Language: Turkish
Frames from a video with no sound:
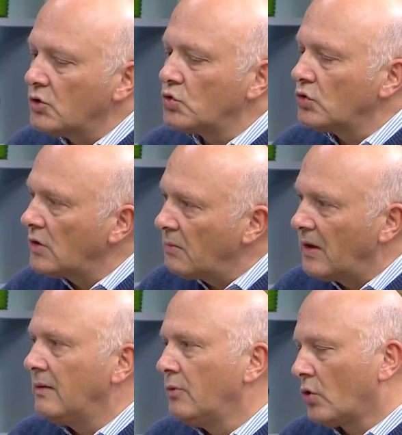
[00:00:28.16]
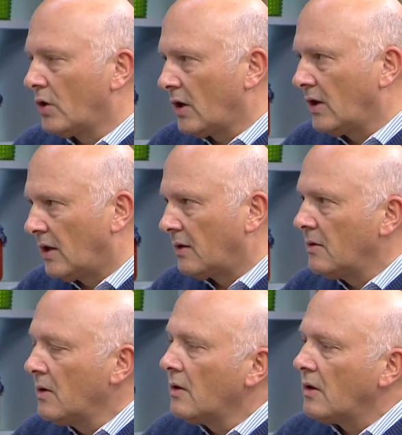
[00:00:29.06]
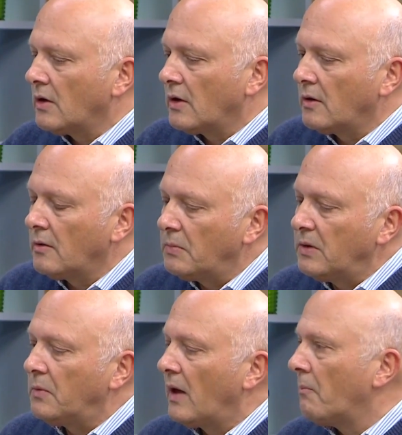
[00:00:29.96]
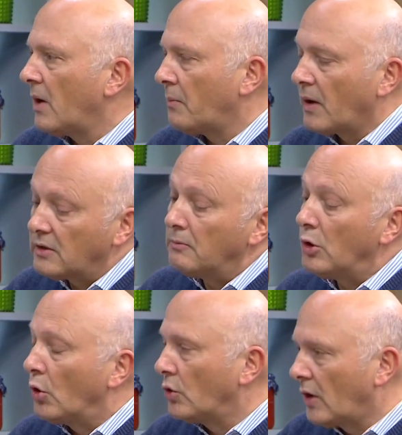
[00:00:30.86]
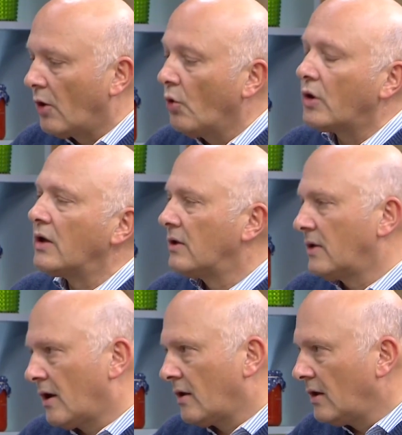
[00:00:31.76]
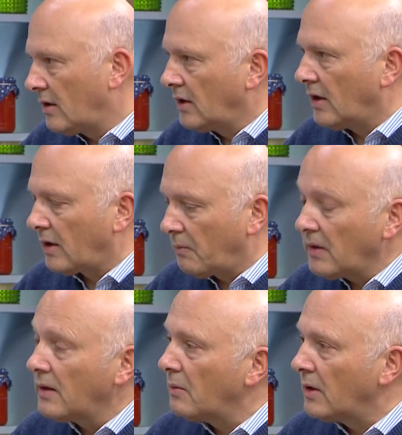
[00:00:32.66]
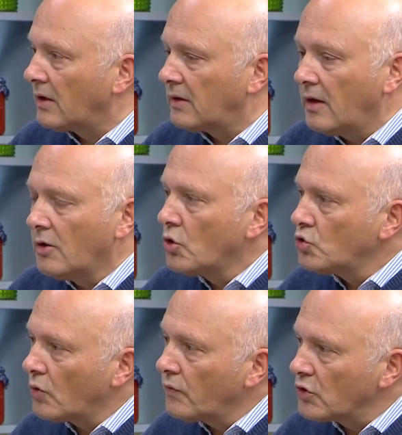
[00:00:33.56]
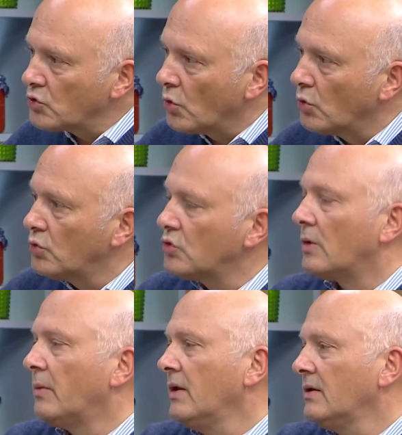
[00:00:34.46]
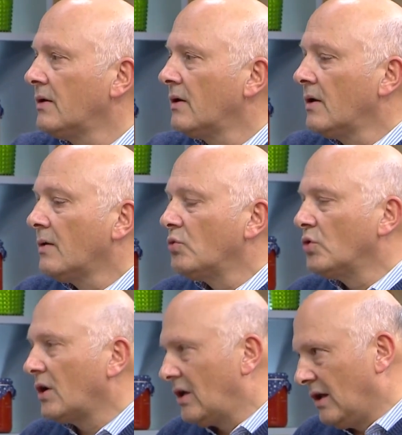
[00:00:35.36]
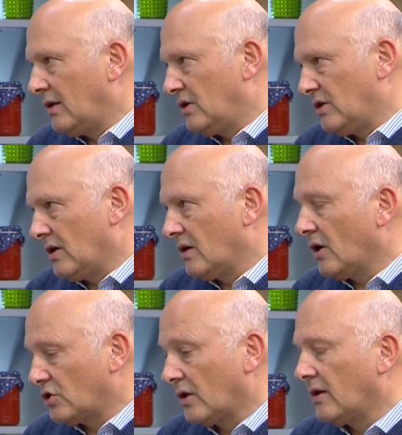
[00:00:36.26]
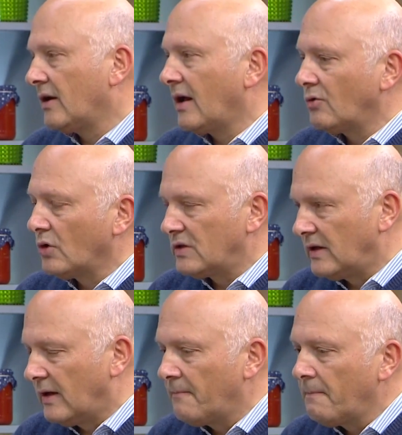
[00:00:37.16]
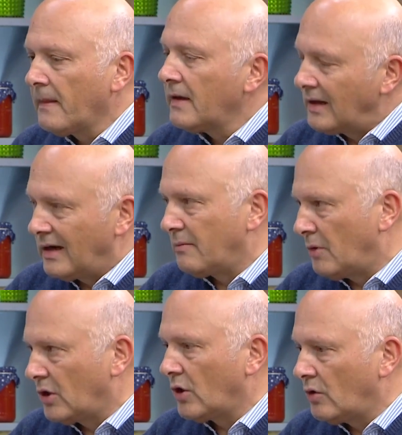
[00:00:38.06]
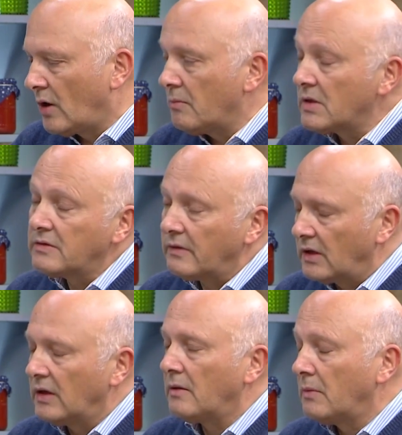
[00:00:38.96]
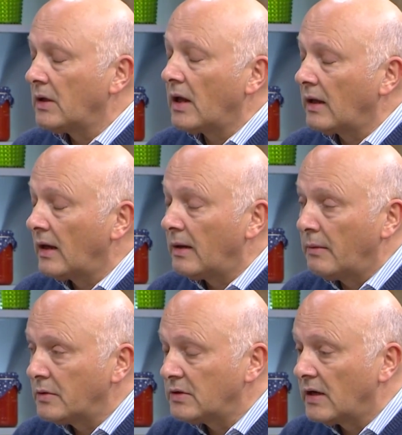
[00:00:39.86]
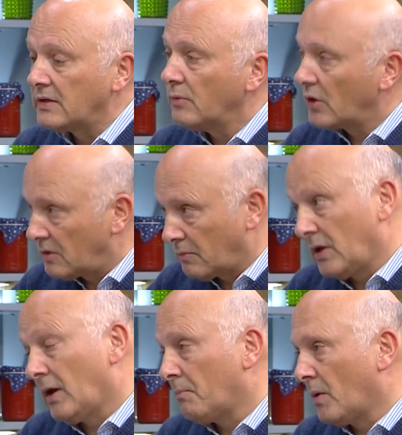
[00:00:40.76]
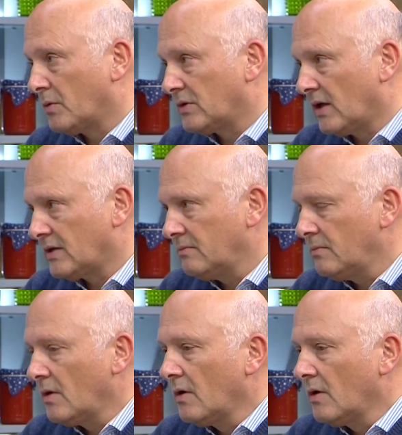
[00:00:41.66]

deniz suyunda belli bir orana kadar e, ppm par parti milyonda oranında gerekmekle birlikte çok fazla olduğu zaman bunlar kirletici ajanlar. Yani dolayısıyla kirlenmenin önlenmesi ve kirlenmenin engellememiz lazım. Arıtmayı yapmamız lazım.